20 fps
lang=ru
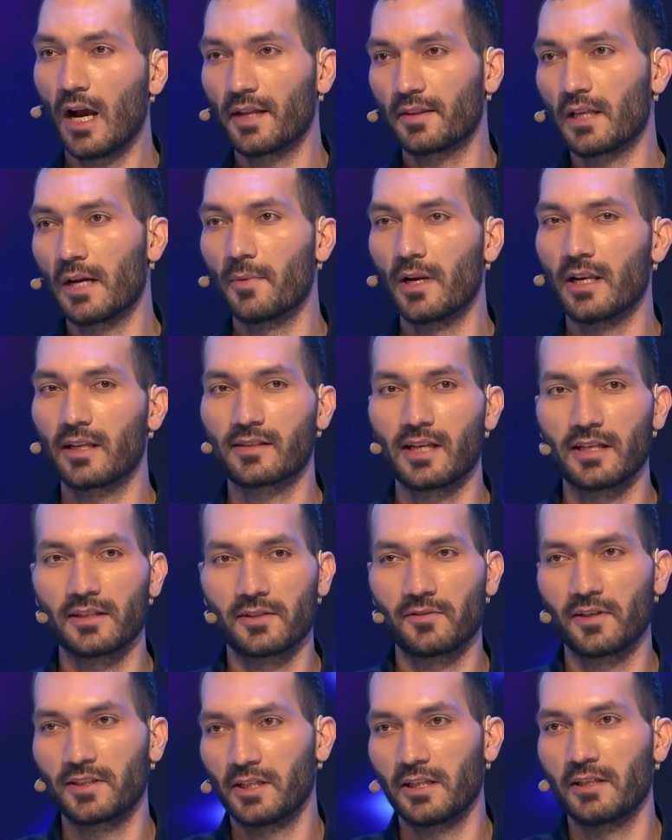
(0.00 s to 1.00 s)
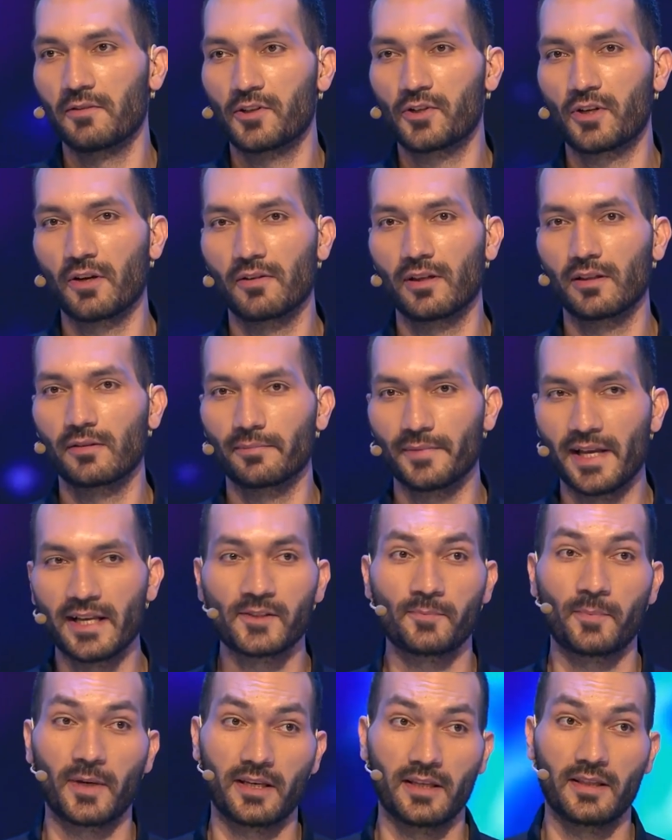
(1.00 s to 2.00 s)
Идем дальше. Следующими
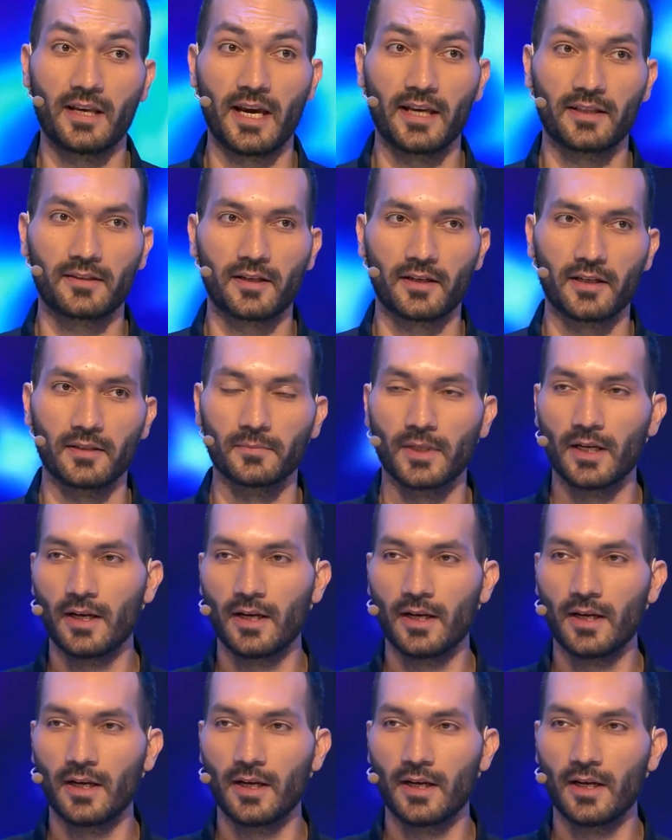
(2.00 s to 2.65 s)
вышли «Полуостров»,